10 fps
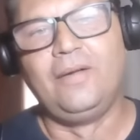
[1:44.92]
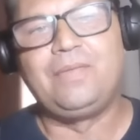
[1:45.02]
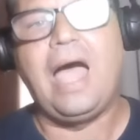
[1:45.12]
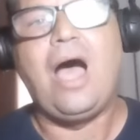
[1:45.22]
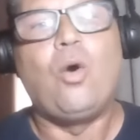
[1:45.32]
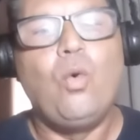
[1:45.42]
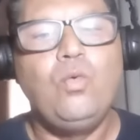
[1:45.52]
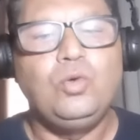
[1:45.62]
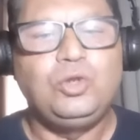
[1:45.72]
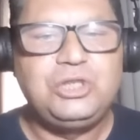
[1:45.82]
Na
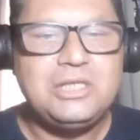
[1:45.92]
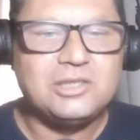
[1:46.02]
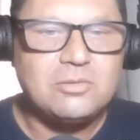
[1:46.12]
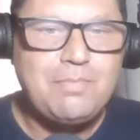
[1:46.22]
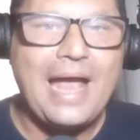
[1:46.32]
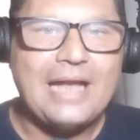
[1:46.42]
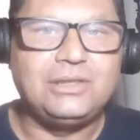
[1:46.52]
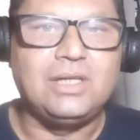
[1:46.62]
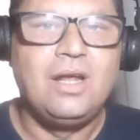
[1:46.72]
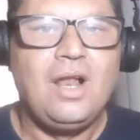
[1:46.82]

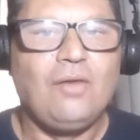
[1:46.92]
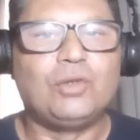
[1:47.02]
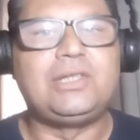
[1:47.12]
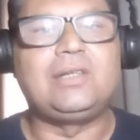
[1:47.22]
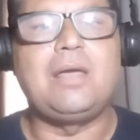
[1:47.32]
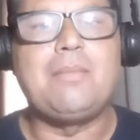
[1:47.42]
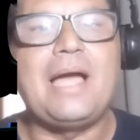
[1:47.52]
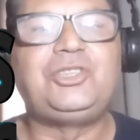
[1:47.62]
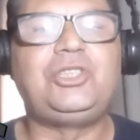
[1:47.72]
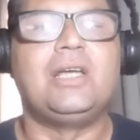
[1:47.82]
1xBet, você tem
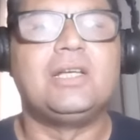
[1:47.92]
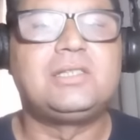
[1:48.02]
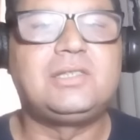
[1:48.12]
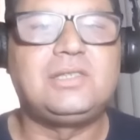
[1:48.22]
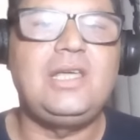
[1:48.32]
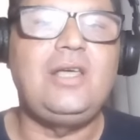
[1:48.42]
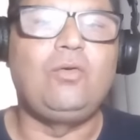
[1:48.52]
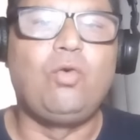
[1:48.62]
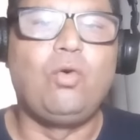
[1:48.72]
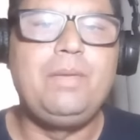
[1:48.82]
mais de
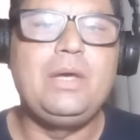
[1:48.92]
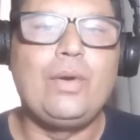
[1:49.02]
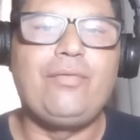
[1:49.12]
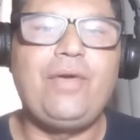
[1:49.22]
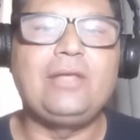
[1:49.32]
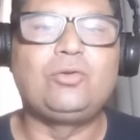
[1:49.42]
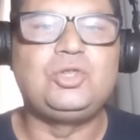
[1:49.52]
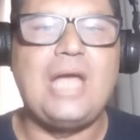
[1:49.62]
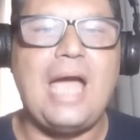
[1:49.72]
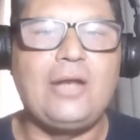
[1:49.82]
5 mil
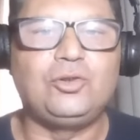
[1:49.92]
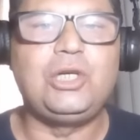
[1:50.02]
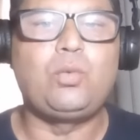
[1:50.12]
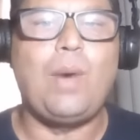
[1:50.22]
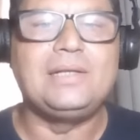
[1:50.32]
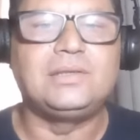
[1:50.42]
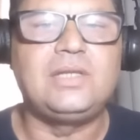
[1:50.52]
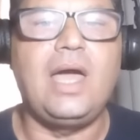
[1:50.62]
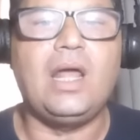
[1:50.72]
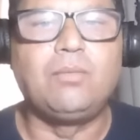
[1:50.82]
eventos diários de
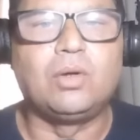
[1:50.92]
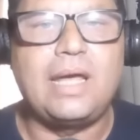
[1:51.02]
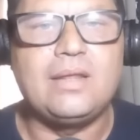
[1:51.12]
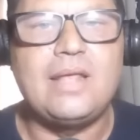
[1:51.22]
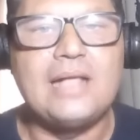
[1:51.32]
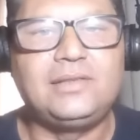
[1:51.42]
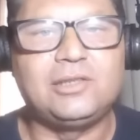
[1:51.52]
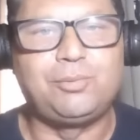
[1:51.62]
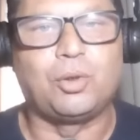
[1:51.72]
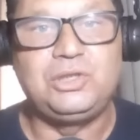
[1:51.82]
quaisquer modalidades
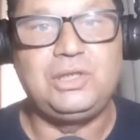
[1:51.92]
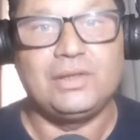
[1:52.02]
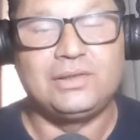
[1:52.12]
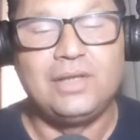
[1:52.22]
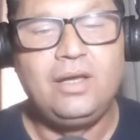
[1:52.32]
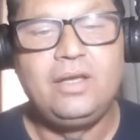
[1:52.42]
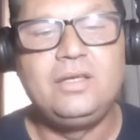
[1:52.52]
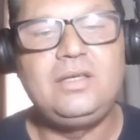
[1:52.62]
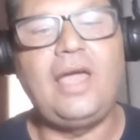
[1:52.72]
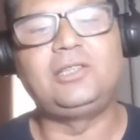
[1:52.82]
esportivas
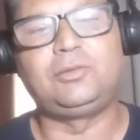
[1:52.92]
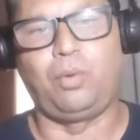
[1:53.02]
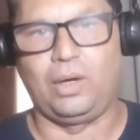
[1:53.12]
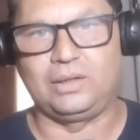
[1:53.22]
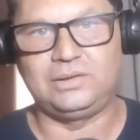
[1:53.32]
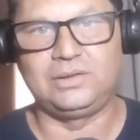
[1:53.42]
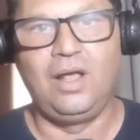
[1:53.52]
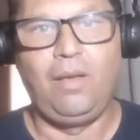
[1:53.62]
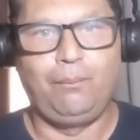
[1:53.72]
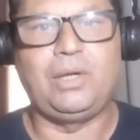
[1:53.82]
e esportes.
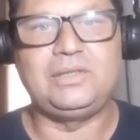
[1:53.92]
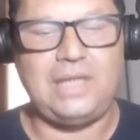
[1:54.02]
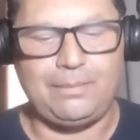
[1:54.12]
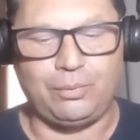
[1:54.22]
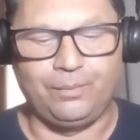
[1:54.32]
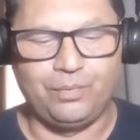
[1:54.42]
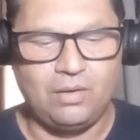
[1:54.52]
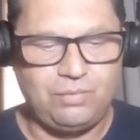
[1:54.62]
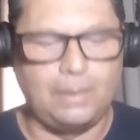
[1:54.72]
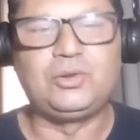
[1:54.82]
Por exemplo,
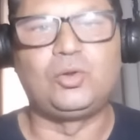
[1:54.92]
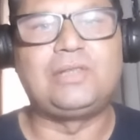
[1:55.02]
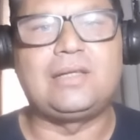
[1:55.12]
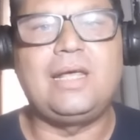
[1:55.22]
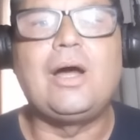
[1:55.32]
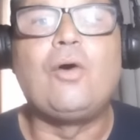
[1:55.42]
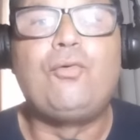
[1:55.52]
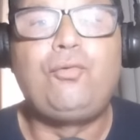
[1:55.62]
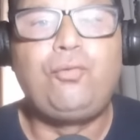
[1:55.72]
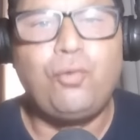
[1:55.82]
vamos nos ater ao
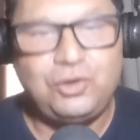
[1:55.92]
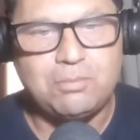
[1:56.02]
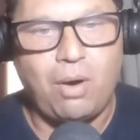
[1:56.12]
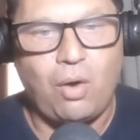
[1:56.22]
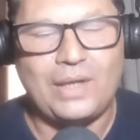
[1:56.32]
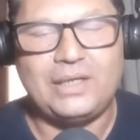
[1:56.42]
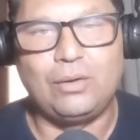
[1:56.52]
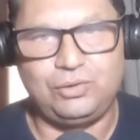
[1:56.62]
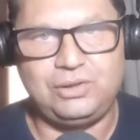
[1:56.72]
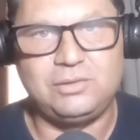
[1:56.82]
futebol aqui
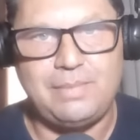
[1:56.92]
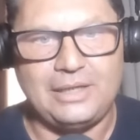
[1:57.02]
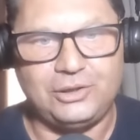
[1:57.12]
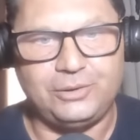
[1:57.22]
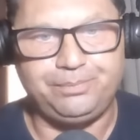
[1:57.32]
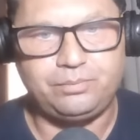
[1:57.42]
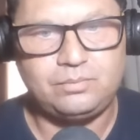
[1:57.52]
na 1xBet